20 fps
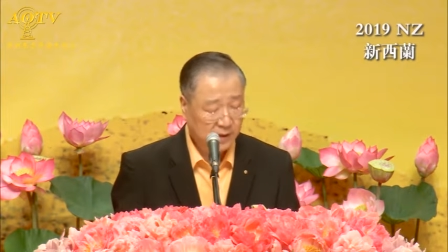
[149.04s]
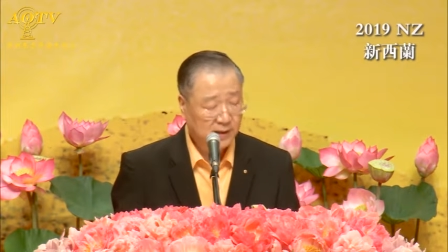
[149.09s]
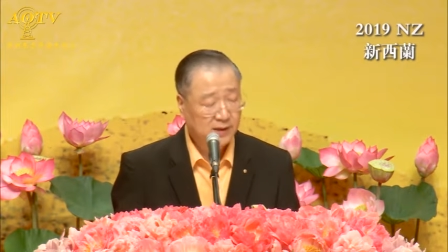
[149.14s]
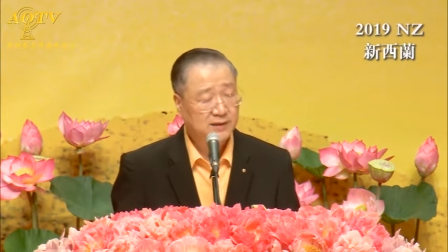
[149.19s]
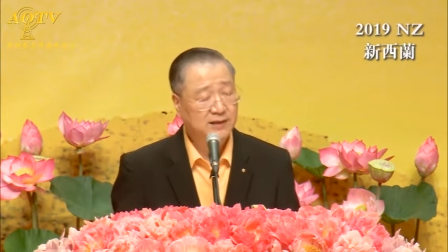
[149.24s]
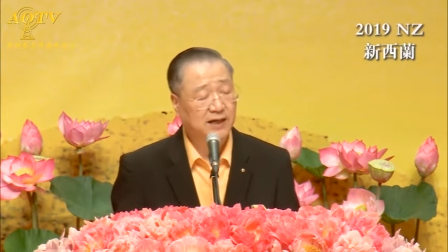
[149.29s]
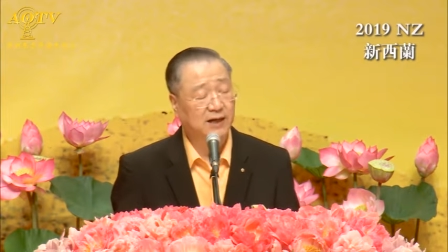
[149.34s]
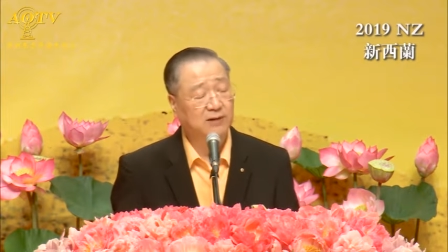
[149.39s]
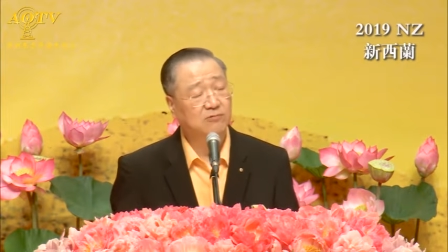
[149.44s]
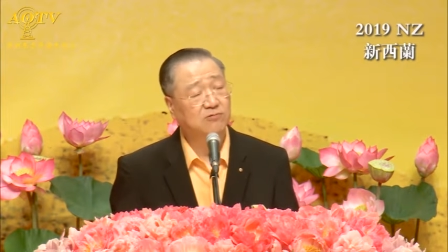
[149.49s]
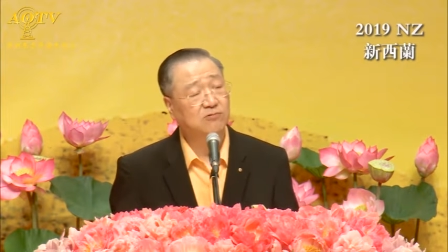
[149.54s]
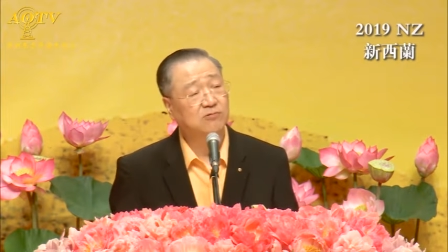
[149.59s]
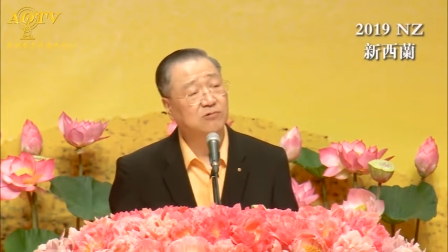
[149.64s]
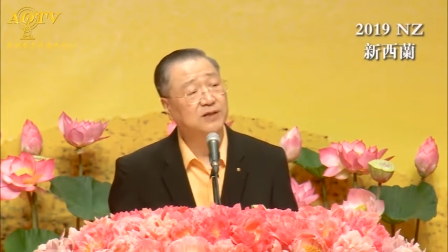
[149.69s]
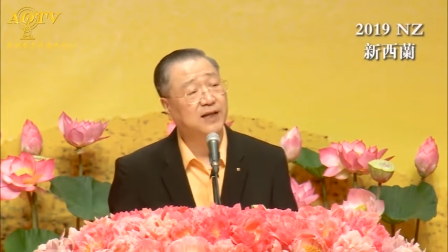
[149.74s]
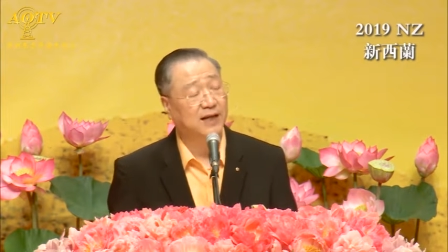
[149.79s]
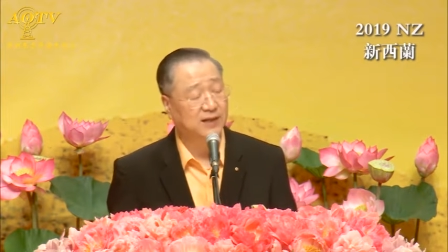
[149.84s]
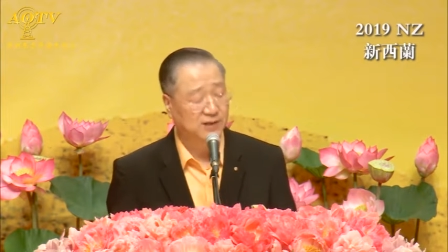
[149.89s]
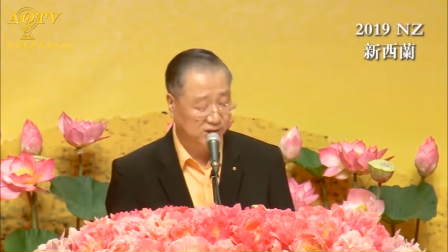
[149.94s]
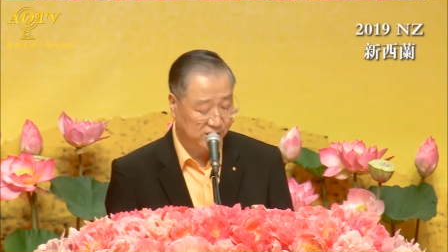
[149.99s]
在屋
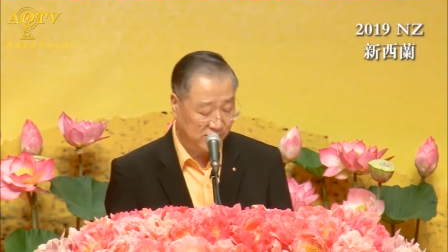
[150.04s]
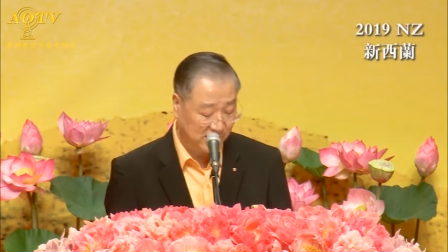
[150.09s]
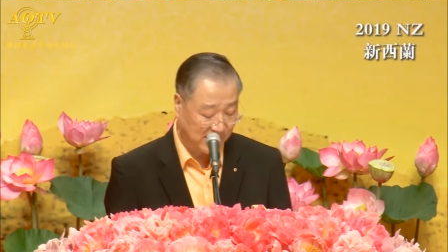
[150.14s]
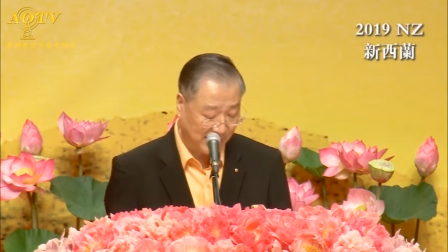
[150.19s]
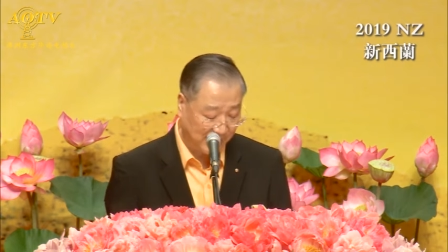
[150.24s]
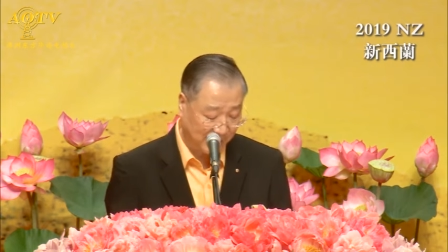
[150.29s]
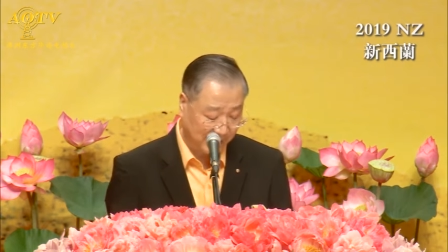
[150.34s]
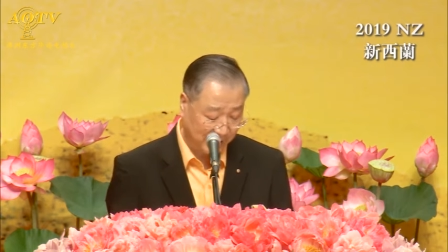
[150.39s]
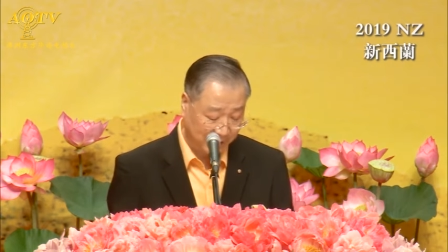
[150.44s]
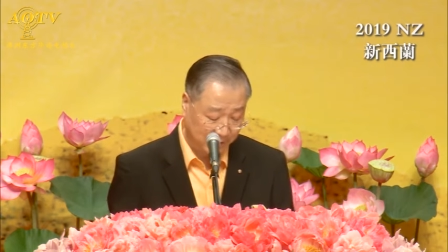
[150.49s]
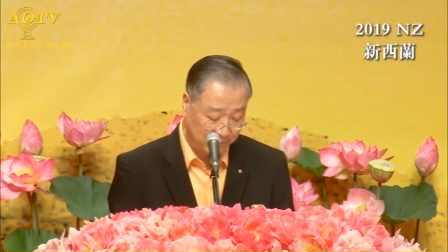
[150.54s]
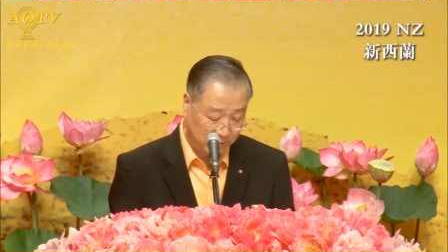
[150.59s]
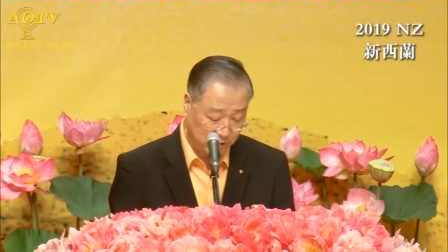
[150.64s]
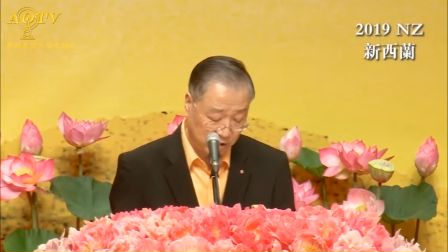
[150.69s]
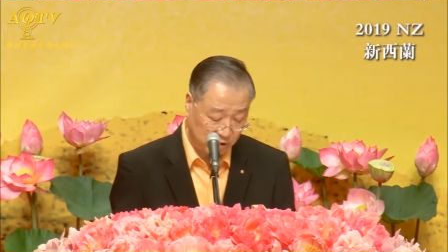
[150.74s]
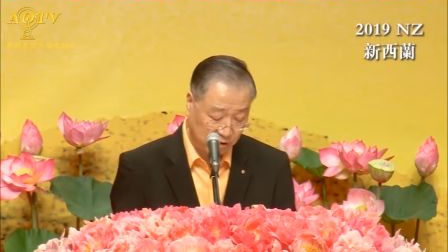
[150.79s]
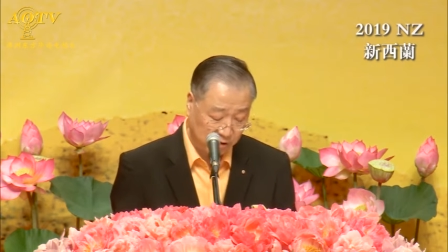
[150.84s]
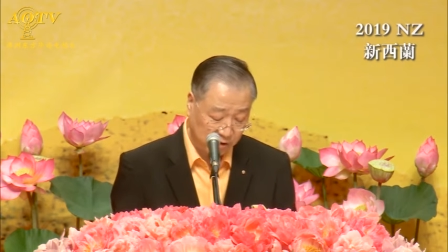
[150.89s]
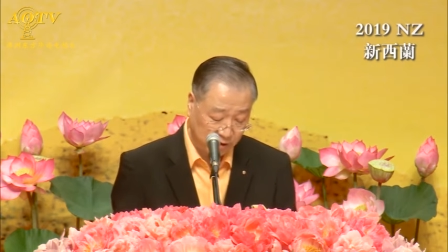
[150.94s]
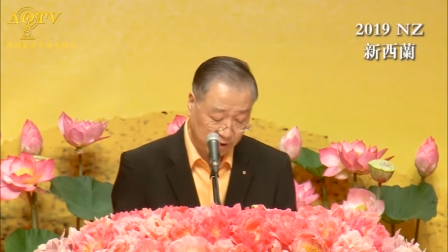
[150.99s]
檐下呢，
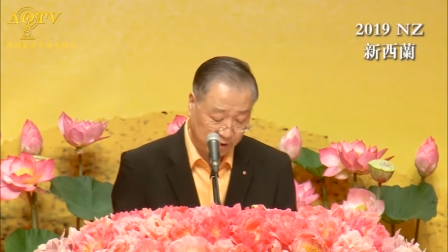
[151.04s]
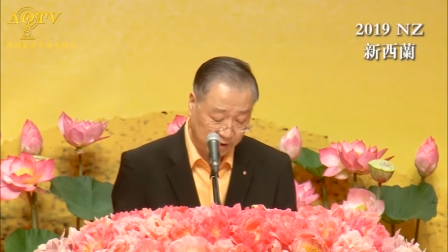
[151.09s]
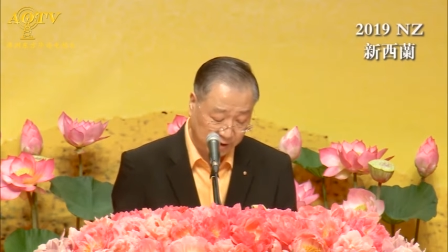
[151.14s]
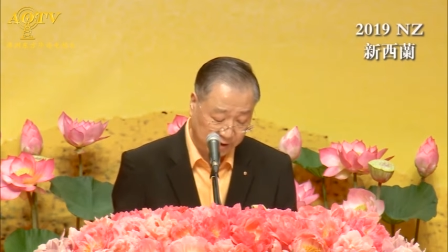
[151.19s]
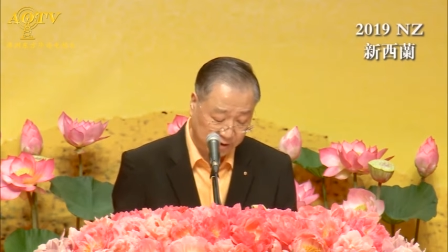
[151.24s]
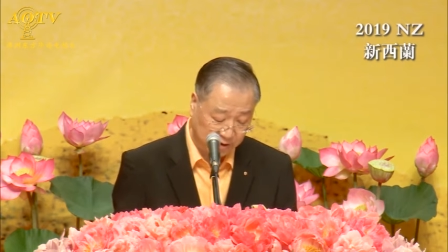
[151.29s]
智者呢，